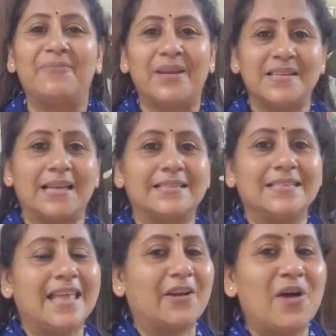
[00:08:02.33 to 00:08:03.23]
আমরা যাচ্ছি
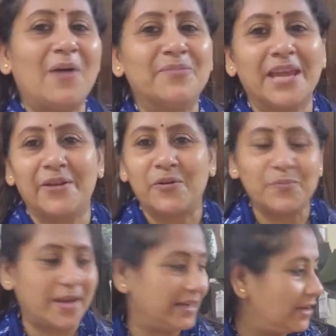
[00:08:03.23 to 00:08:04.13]
দেখো আমি এরকম
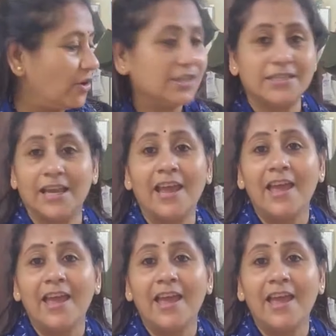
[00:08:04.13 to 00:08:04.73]
রেডি হয়েছি